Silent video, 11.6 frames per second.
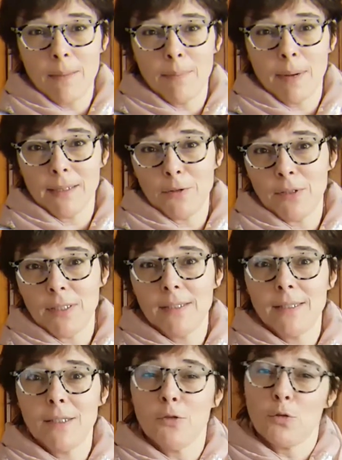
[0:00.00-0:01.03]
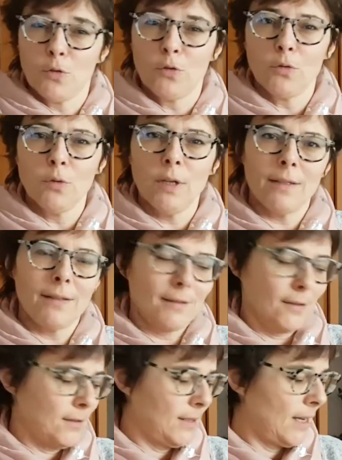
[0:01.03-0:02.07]
la partie utilisée du kudzu est
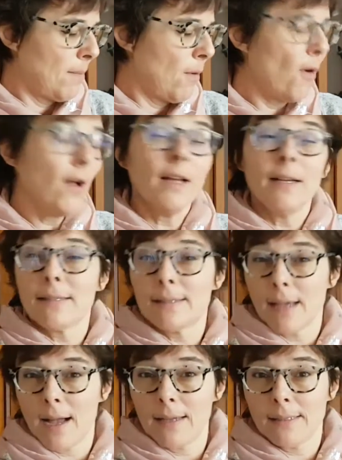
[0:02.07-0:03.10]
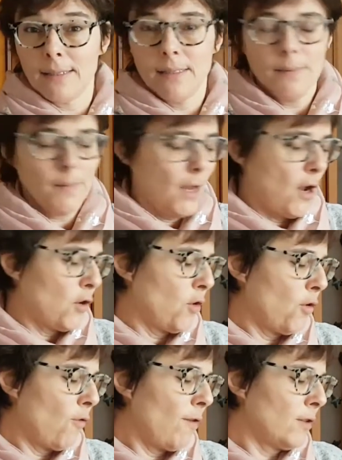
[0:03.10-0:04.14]
essentiellement sa racine que
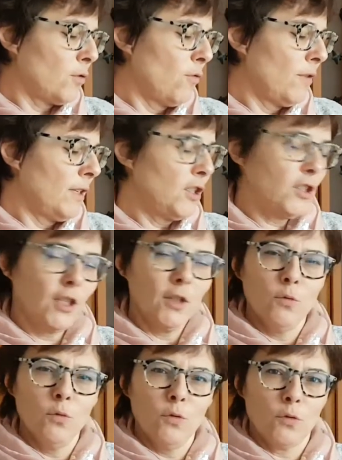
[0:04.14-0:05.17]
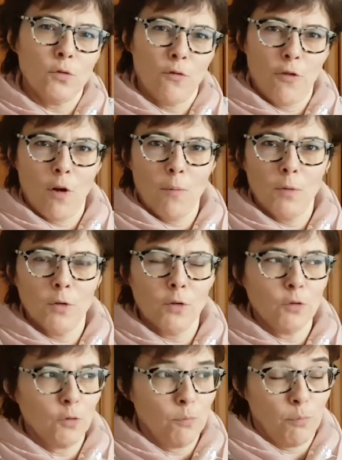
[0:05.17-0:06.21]
l'on va trouver chez nous sous forme euh,
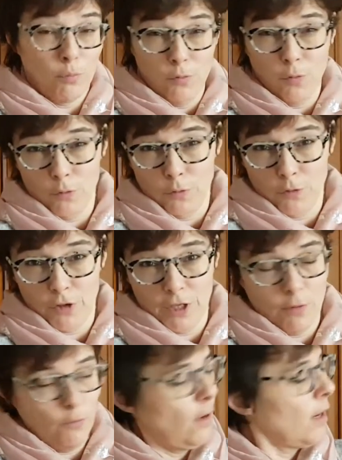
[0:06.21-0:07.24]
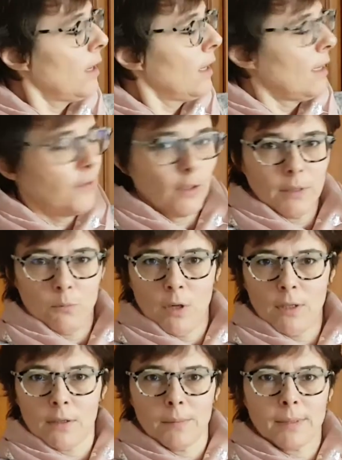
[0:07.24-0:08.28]
de poudre, de gélules, dans des
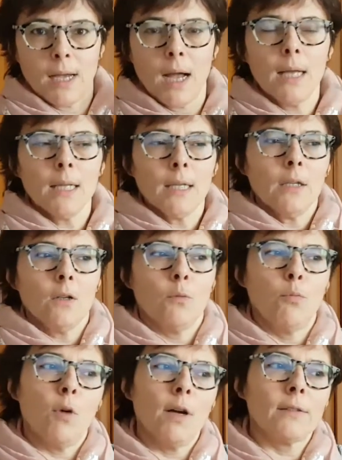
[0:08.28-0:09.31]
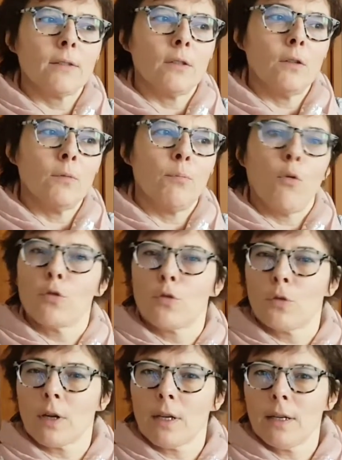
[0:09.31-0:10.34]
boîtes comme ça. On pourra s'en
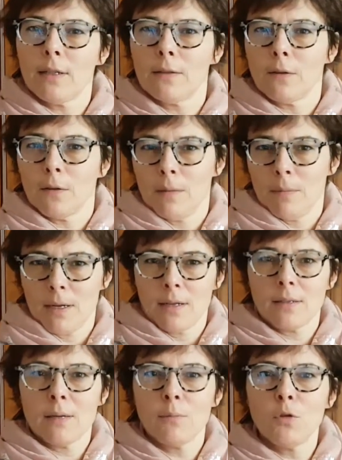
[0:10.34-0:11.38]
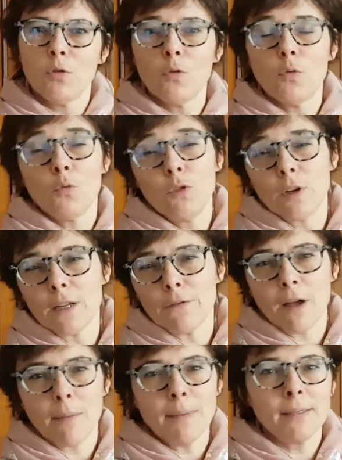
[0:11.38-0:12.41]
procurer dans les magasins bio ou dans les
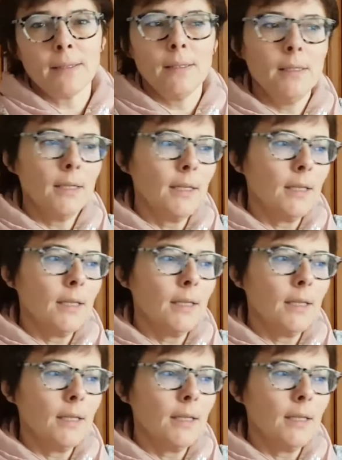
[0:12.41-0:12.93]
pharmacies.